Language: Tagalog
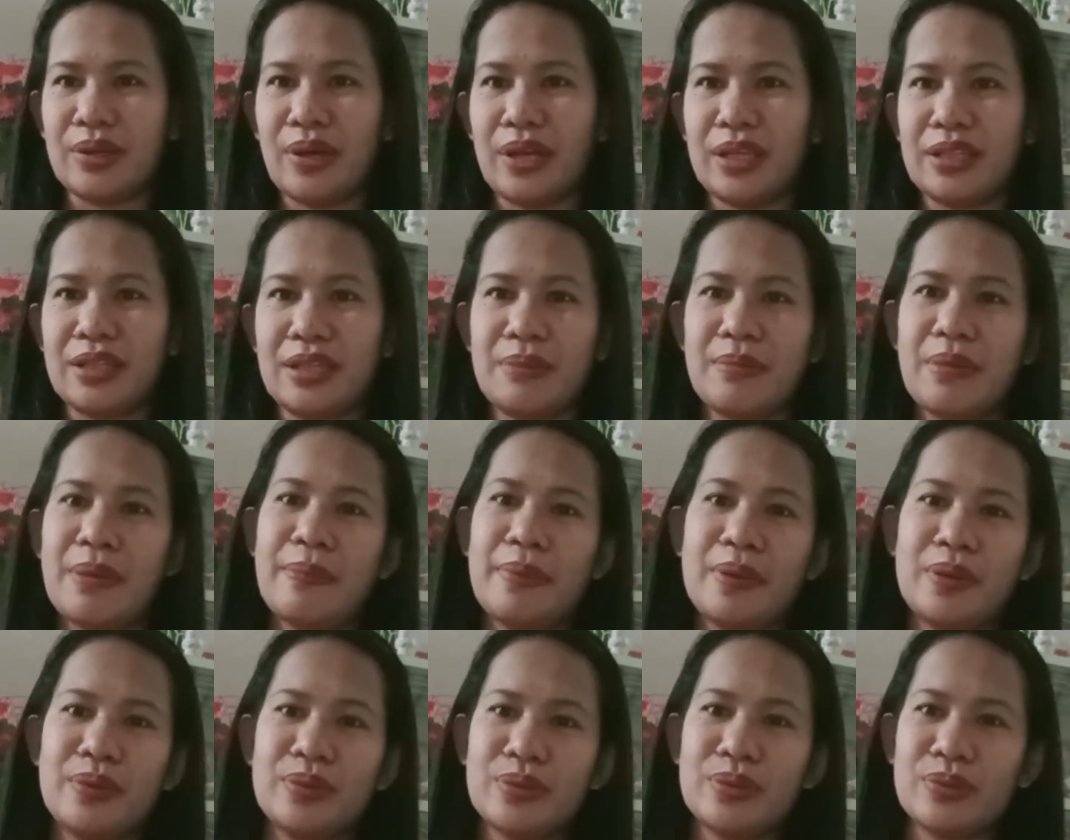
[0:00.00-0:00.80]
And then,
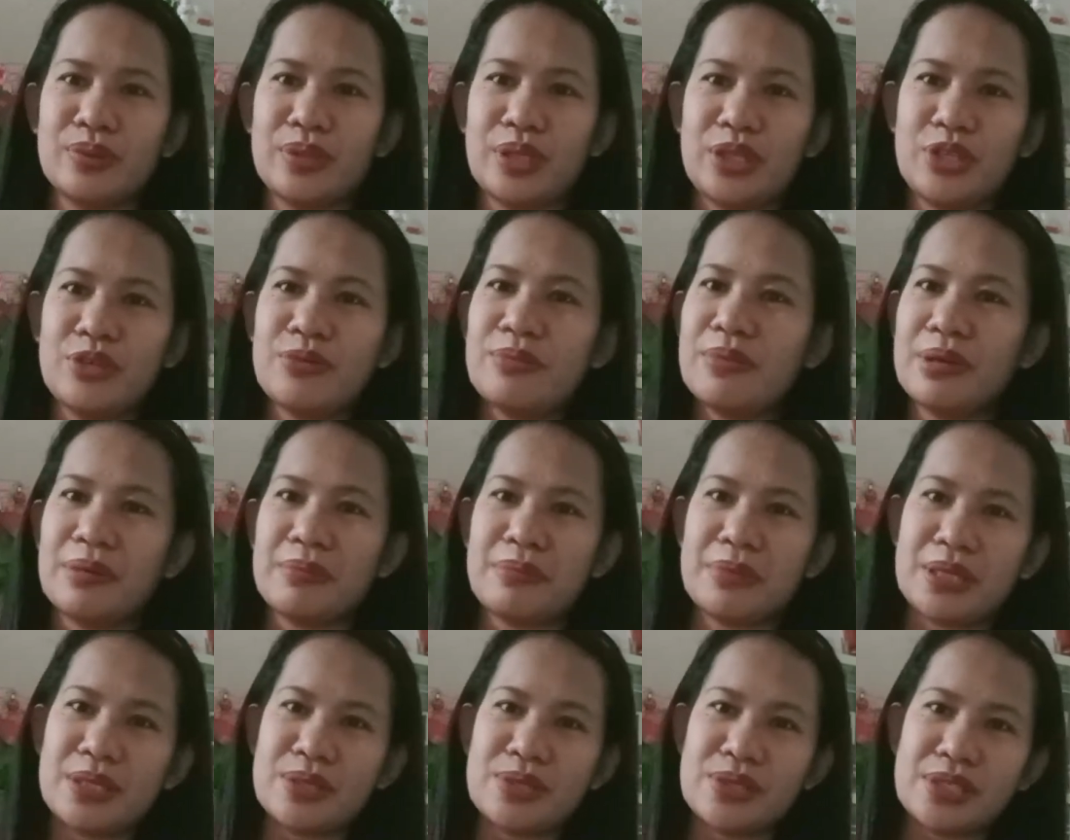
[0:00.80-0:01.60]
mapanood ko din yung mga
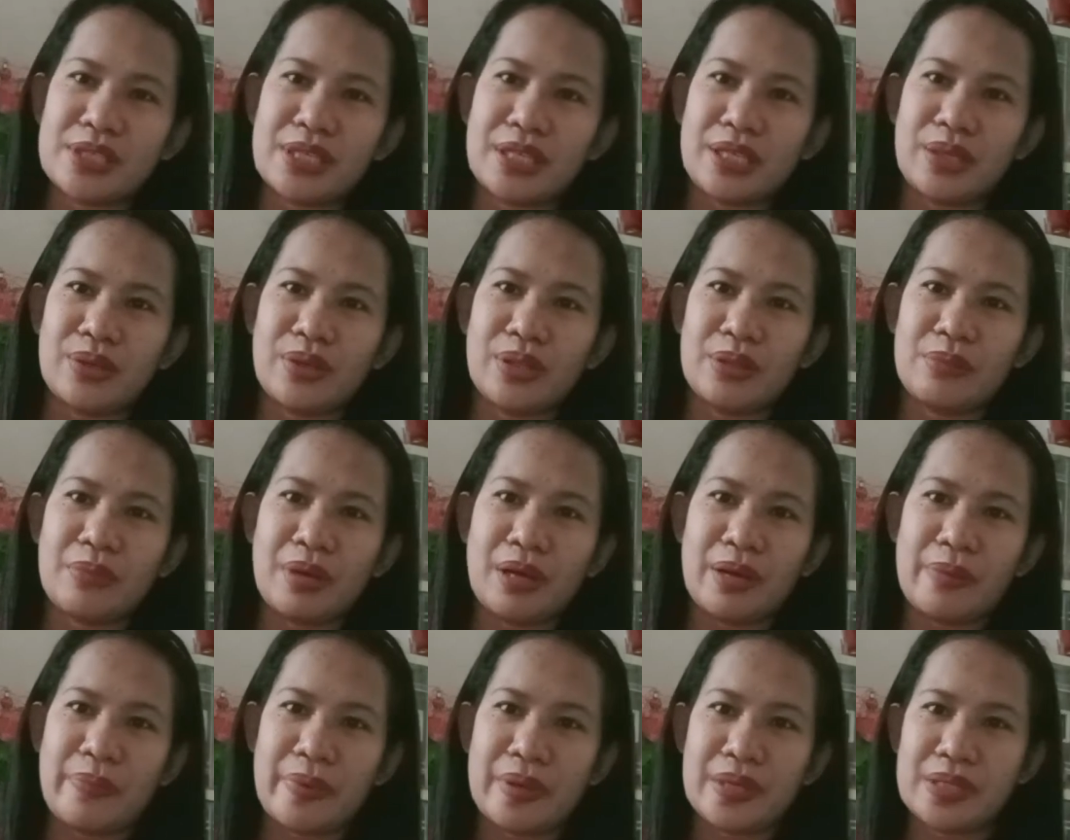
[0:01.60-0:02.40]
videos ninyo at
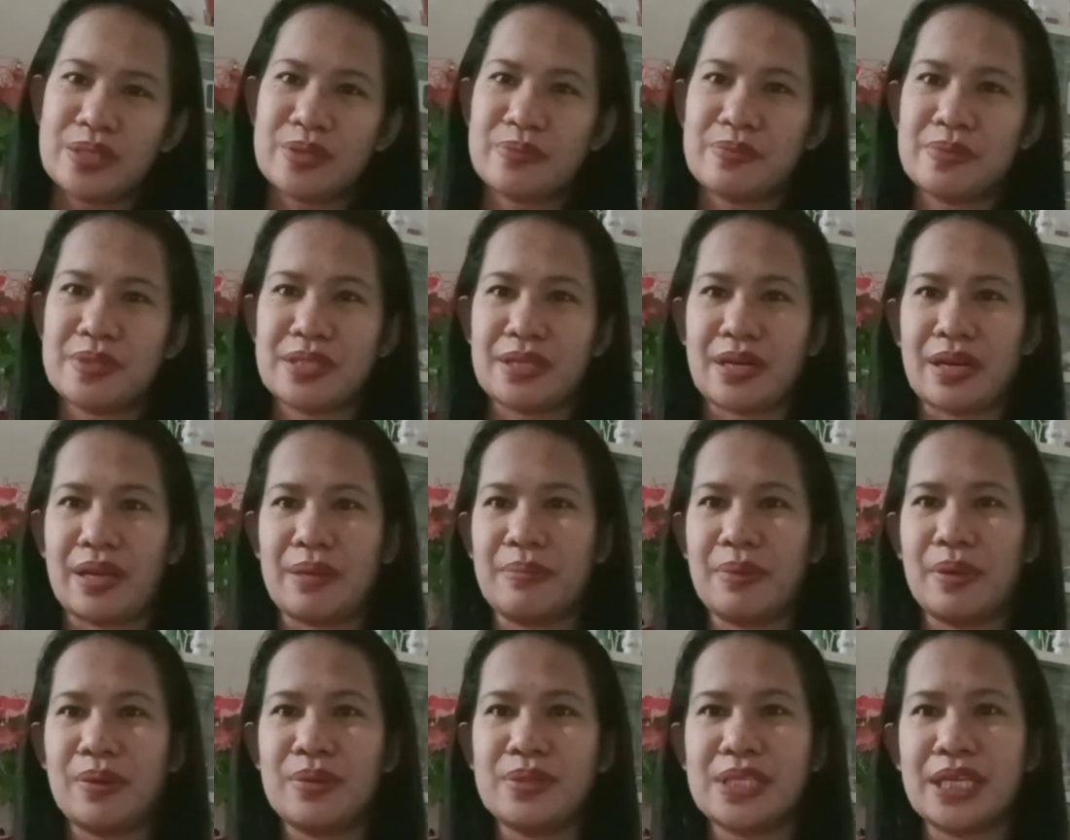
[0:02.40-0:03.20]

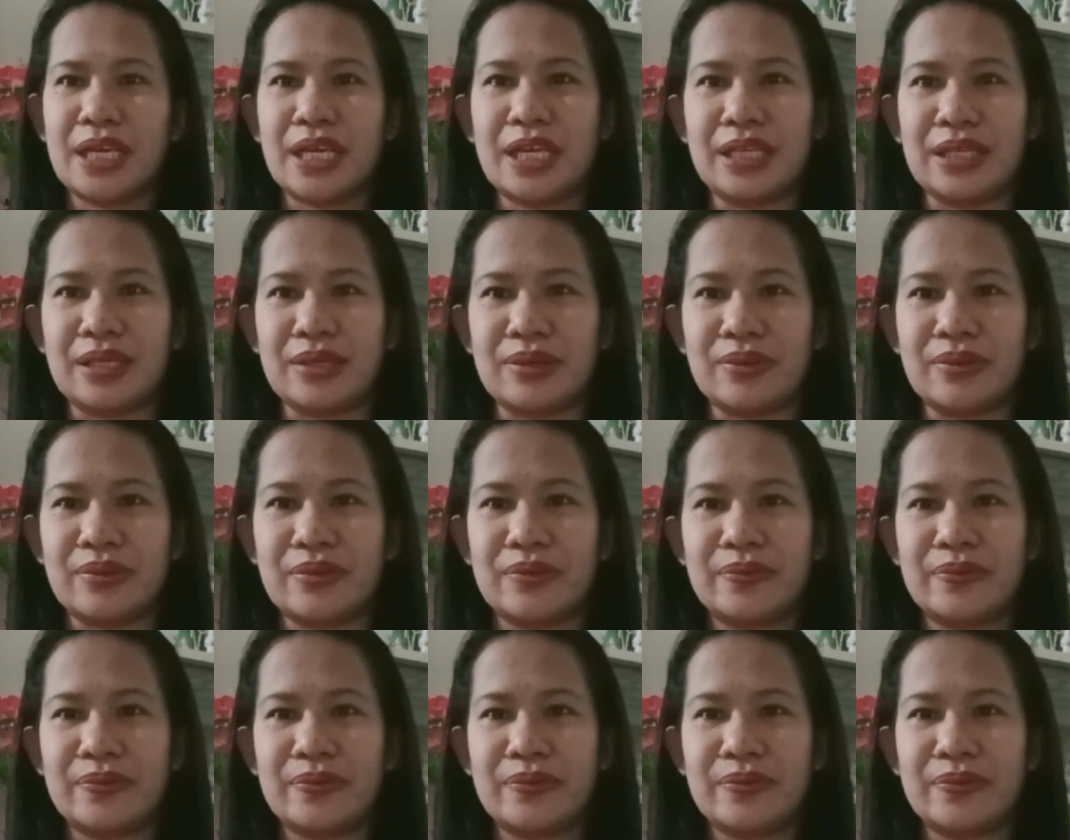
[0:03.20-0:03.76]
makapag-subscribe ako sa inyo.